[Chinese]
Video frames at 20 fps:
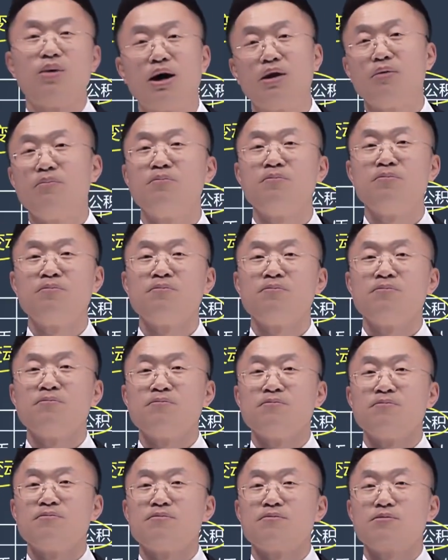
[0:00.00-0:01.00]
完了。
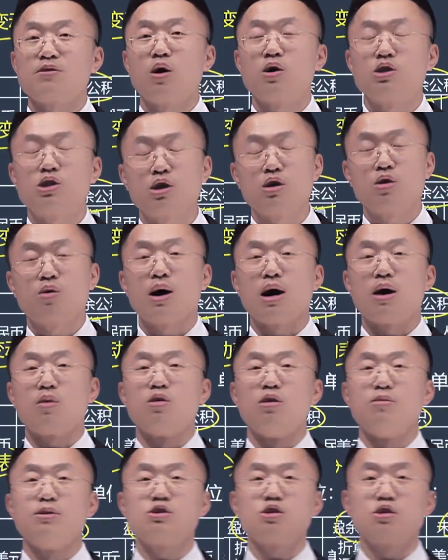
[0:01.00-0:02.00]
到这儿的话，
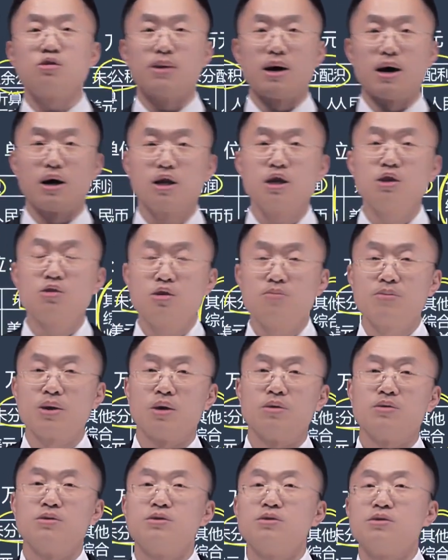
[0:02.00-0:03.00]
我们就把利润
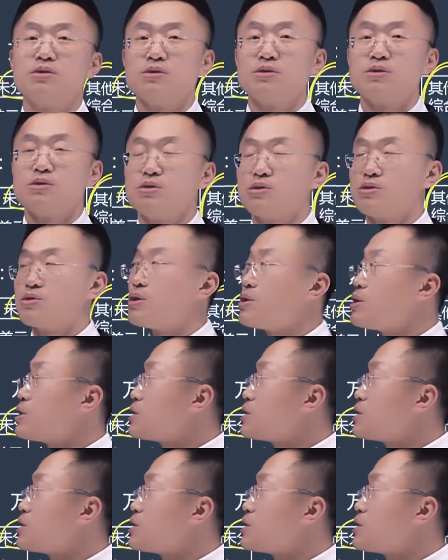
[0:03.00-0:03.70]
表、所